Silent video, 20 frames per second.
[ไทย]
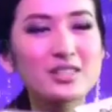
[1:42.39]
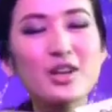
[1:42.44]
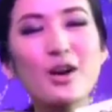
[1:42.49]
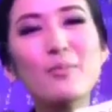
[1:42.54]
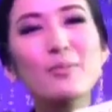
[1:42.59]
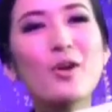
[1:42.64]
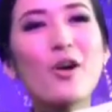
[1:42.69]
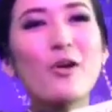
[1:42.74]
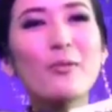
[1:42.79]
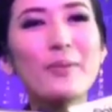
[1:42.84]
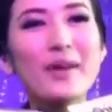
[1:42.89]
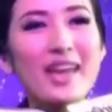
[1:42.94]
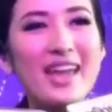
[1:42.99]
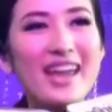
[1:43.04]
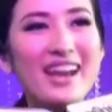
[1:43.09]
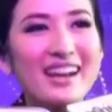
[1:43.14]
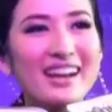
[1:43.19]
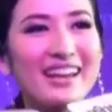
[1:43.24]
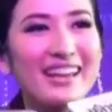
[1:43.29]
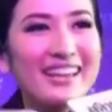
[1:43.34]
ชอบร้องเพล
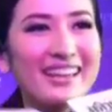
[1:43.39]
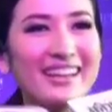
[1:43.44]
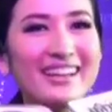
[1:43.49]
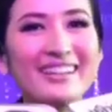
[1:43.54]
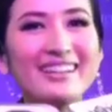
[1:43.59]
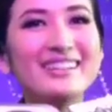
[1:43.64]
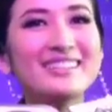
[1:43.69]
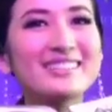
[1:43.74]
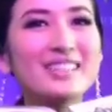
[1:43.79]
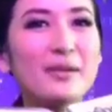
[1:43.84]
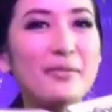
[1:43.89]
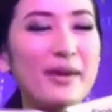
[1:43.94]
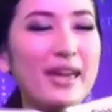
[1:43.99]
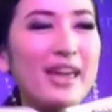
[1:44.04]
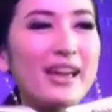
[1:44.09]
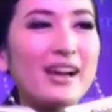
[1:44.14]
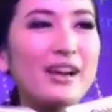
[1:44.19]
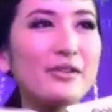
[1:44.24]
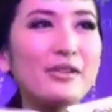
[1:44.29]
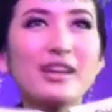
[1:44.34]
งอะไรอย่างเงี้ย แต่เพล
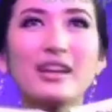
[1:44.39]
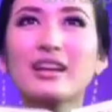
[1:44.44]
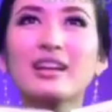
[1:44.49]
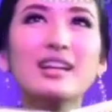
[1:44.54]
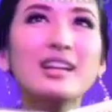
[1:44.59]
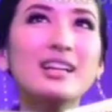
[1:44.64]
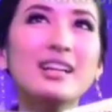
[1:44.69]
งเขาเนี่ย